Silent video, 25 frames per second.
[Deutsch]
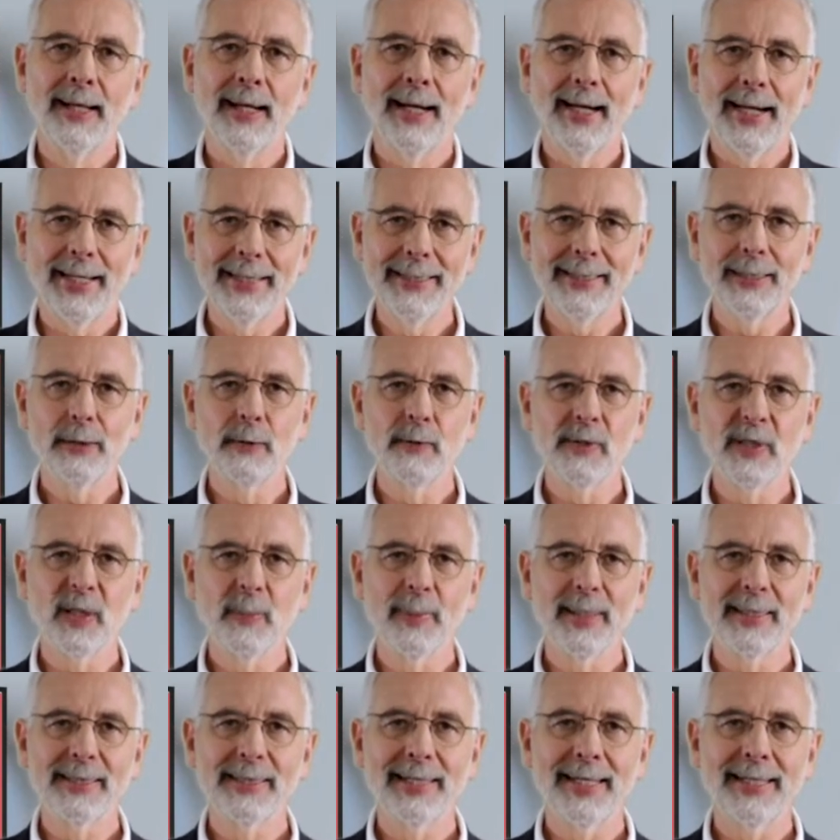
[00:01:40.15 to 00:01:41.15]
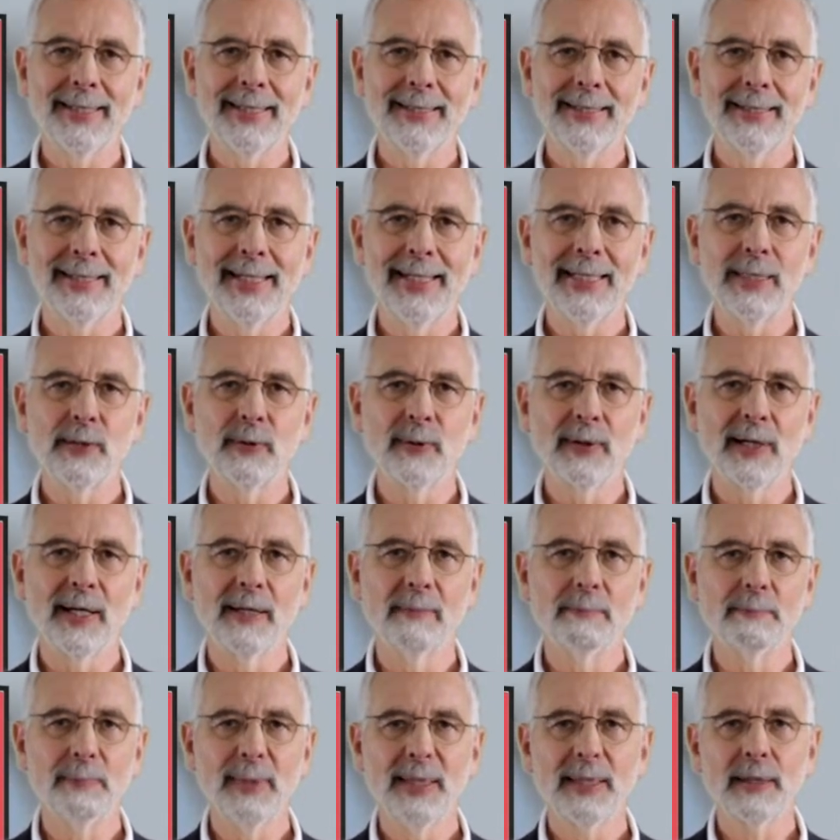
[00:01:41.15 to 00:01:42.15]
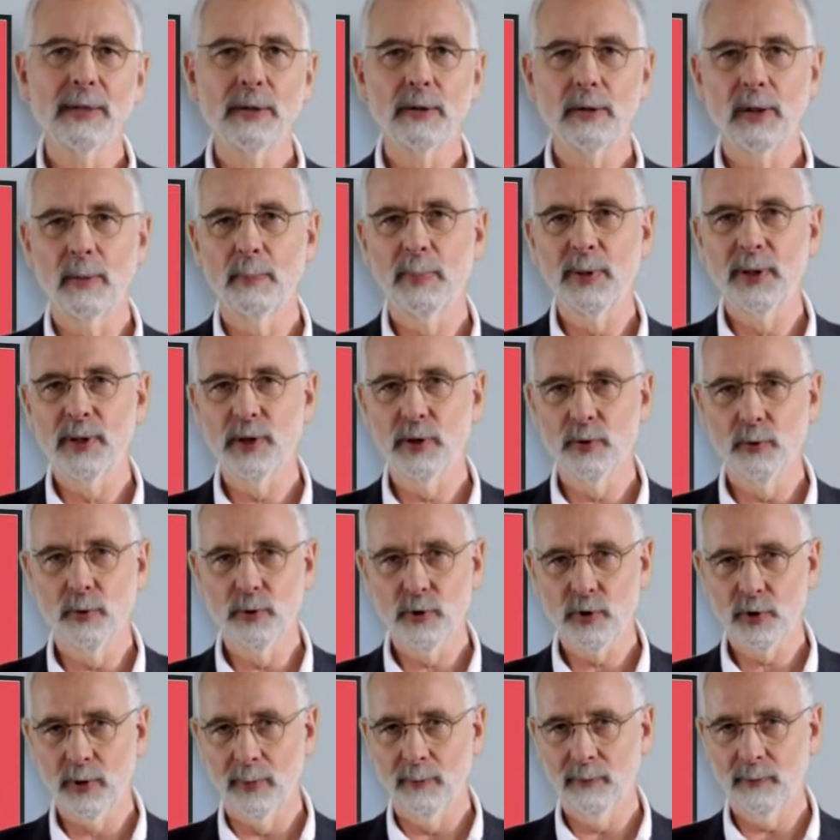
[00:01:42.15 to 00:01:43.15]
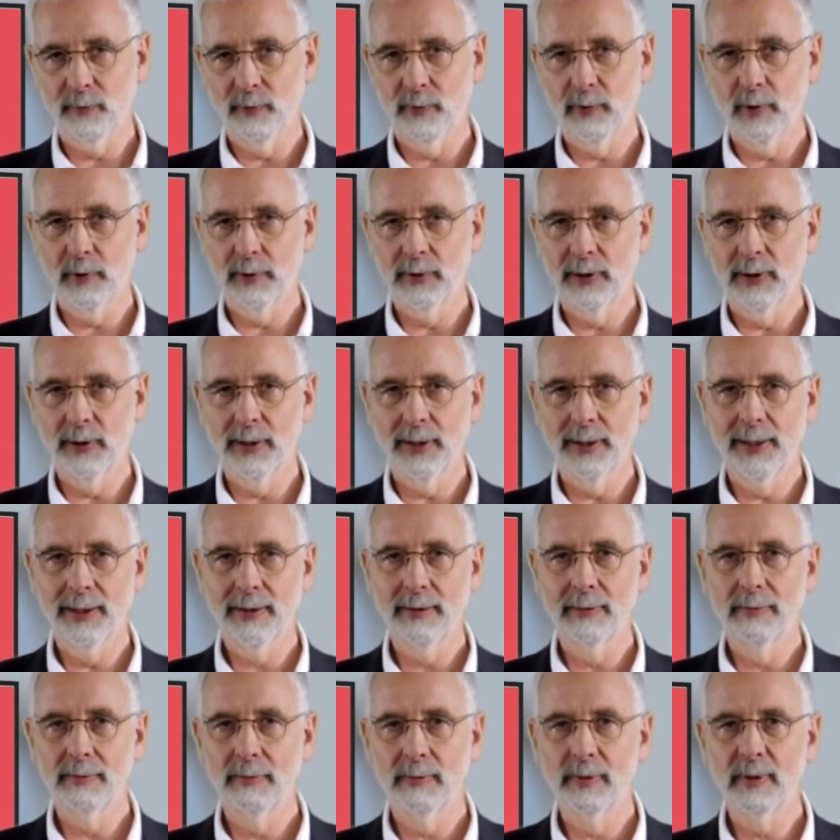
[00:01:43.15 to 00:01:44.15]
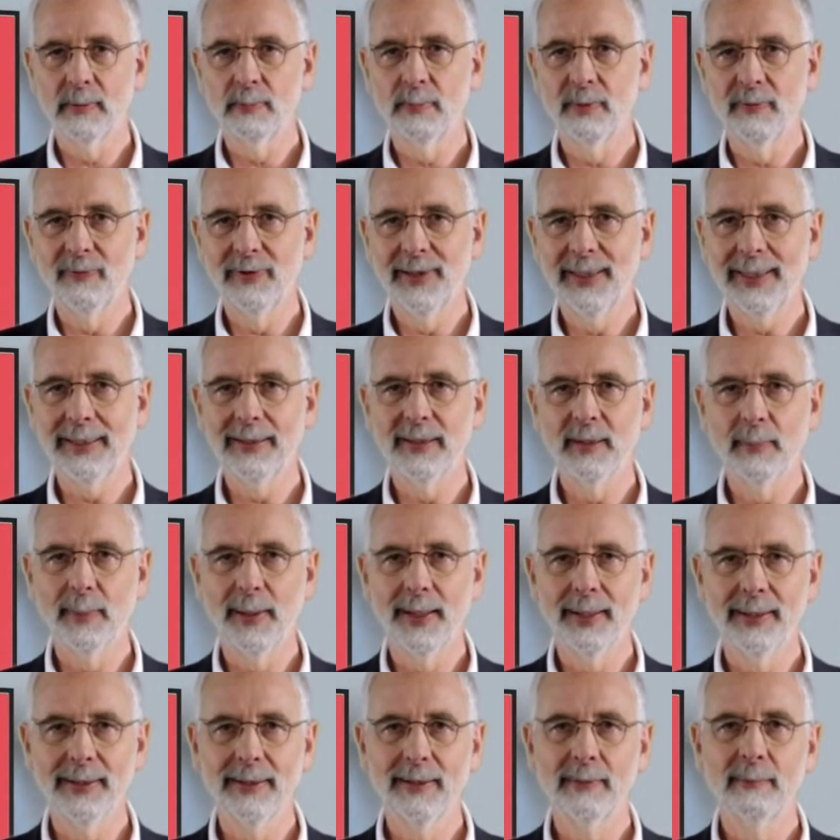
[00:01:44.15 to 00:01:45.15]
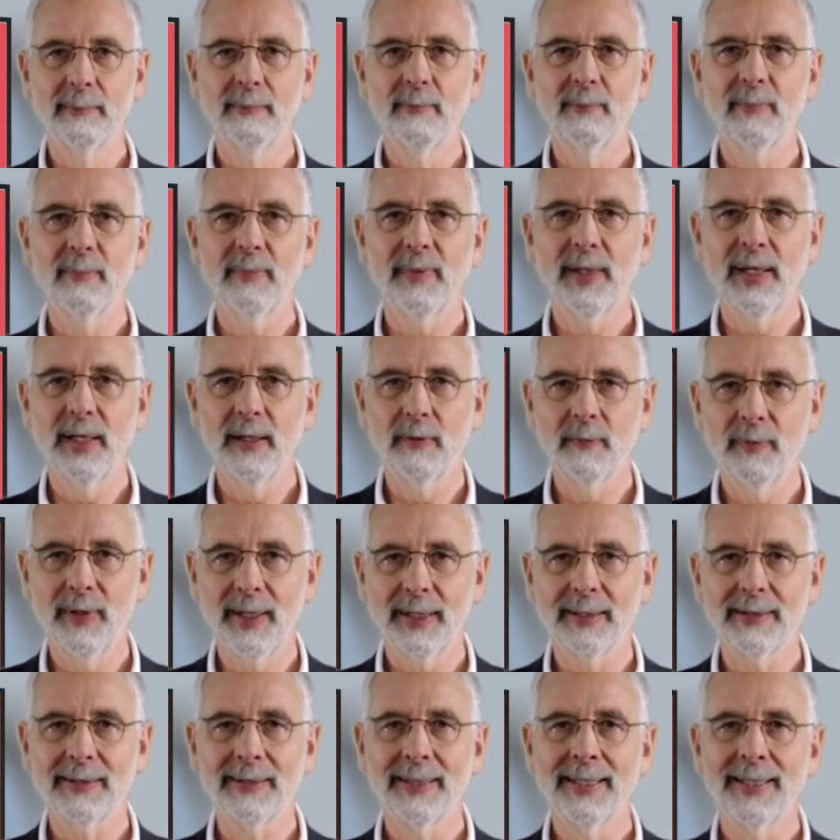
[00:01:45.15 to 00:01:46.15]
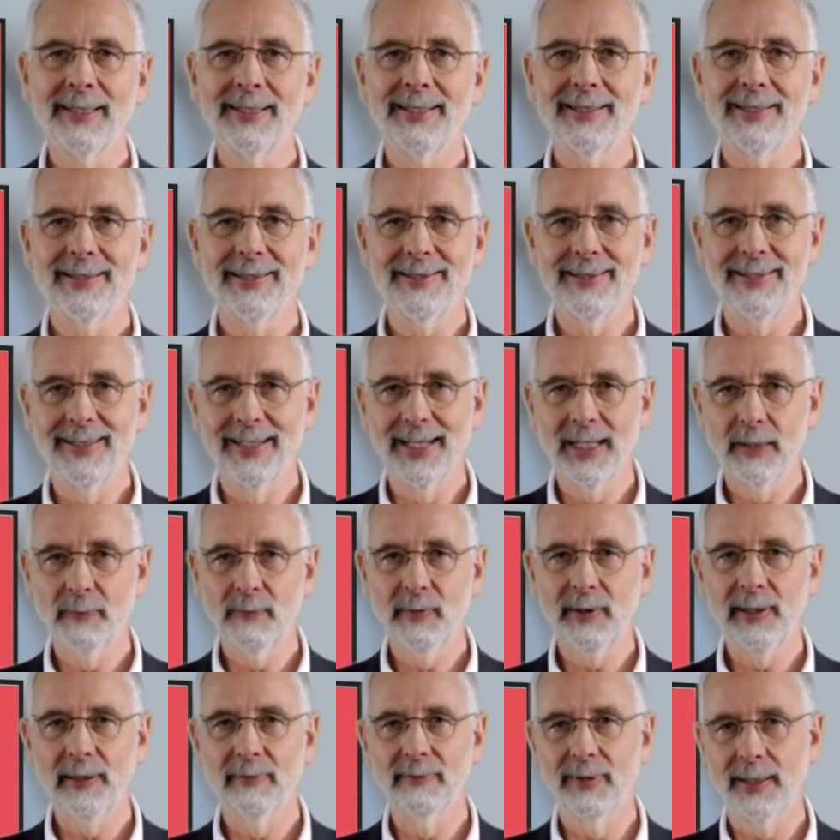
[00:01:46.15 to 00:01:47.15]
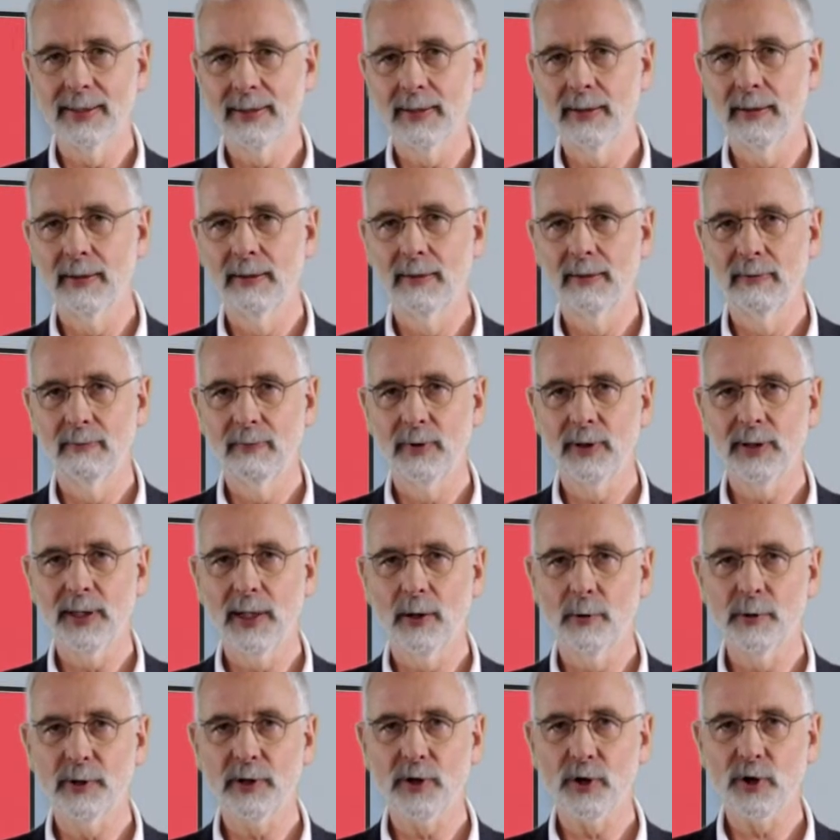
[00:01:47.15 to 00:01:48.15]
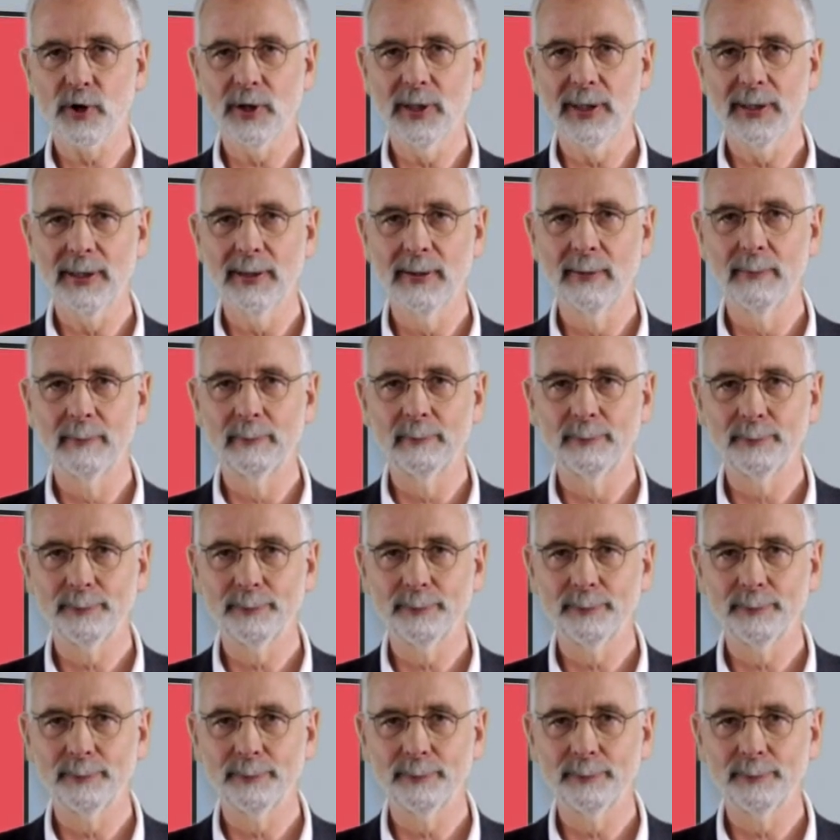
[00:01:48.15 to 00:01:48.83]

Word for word: Einige unserer Patienten gehen sogar mit Kompressionsstümpfen dort hinein und bewegen die Beine. Der Effekt, sehr viel Wasser wird ausgeschieden.